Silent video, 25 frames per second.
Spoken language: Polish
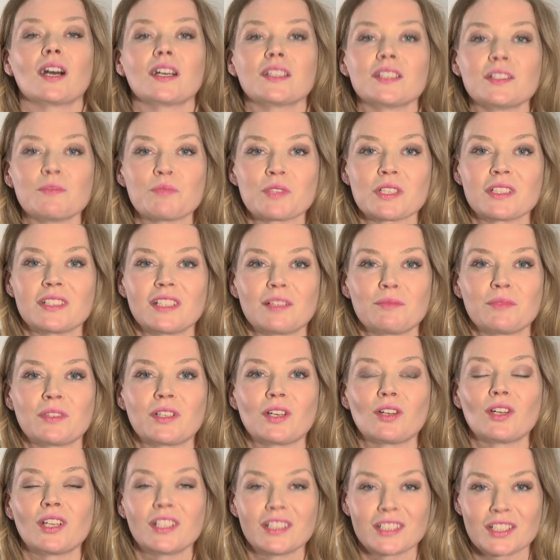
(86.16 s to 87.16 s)
Kochani, przed nami
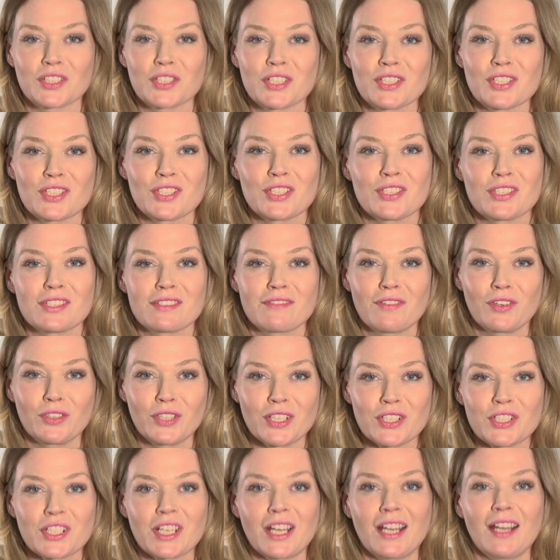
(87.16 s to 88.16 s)
kolejna część
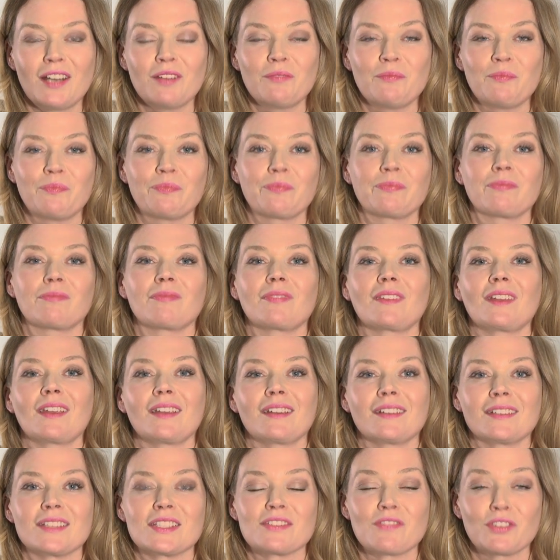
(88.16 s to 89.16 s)
dzwoneczka.
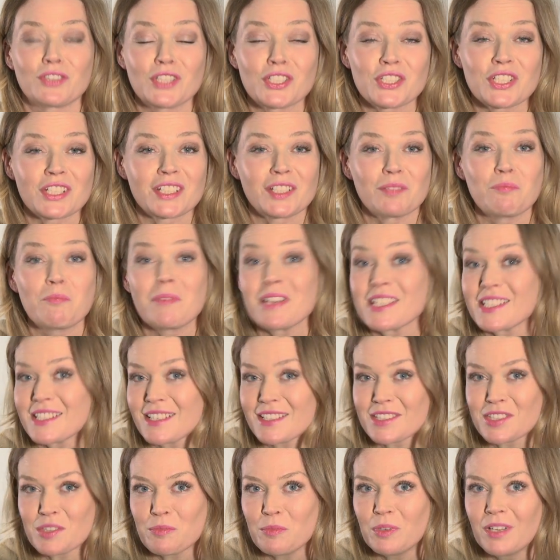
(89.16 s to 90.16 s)
Dzwoneczek i
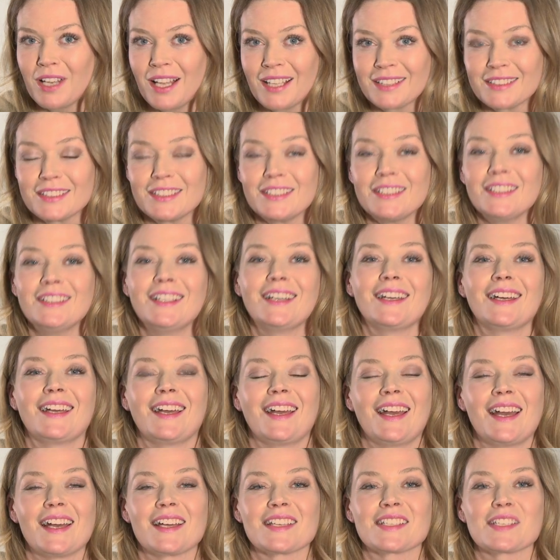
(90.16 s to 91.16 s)
Bestia z Nibylandii.
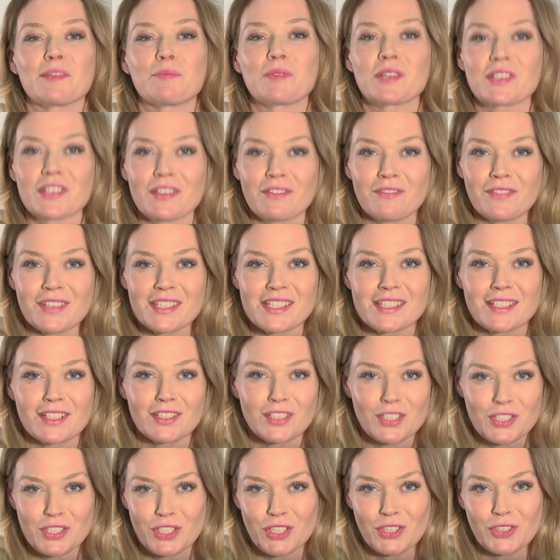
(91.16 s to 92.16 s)
Zapraszam Was
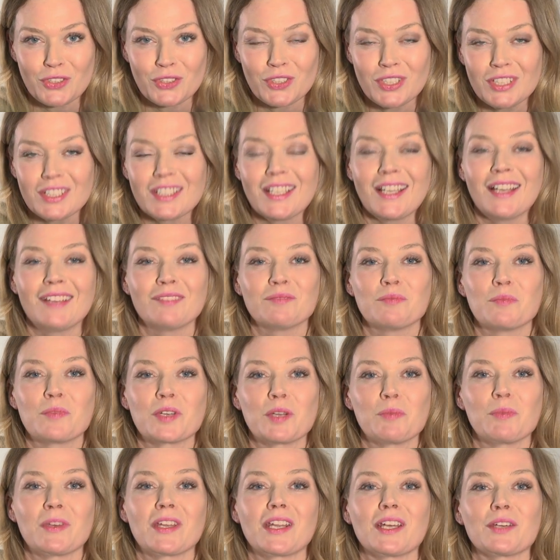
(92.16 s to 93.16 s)
serdecznie do kina.
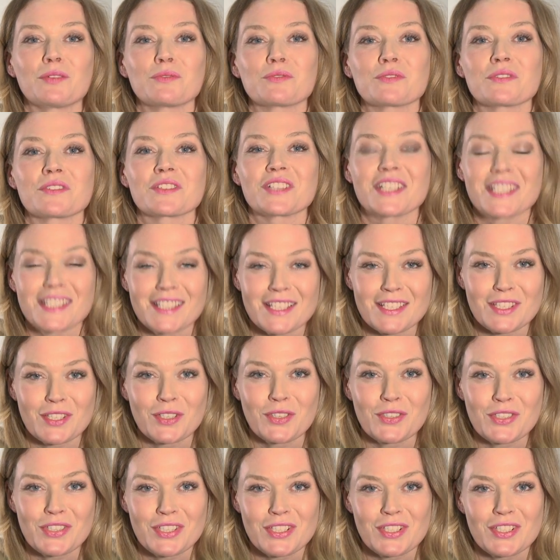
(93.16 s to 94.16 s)
Premiera już 16
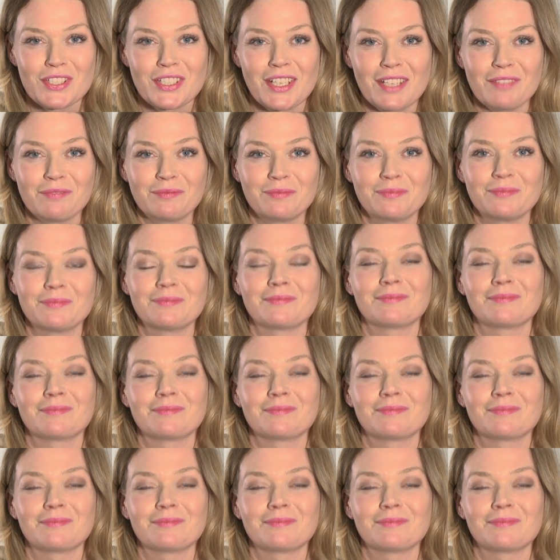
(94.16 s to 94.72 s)
stycznia.